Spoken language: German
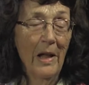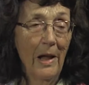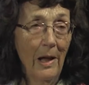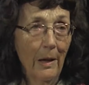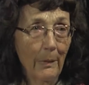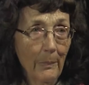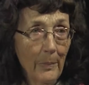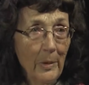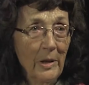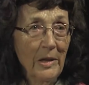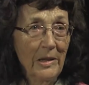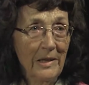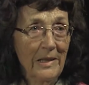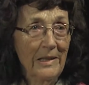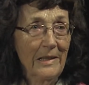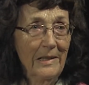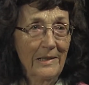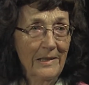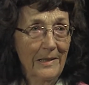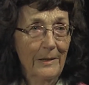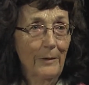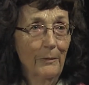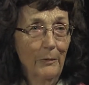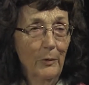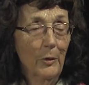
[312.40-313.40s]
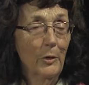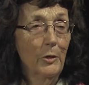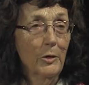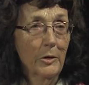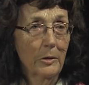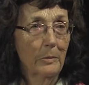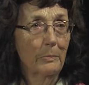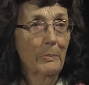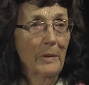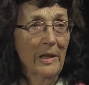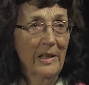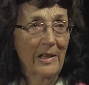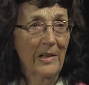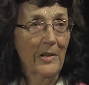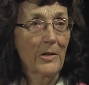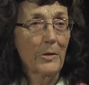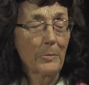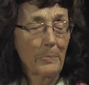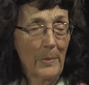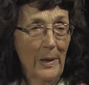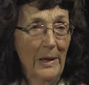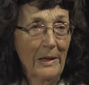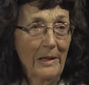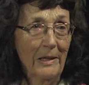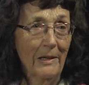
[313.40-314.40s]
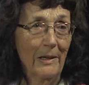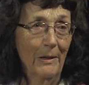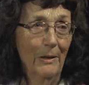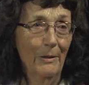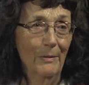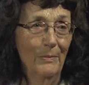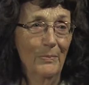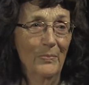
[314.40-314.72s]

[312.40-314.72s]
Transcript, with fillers: aber ich wusste, man kann es packen.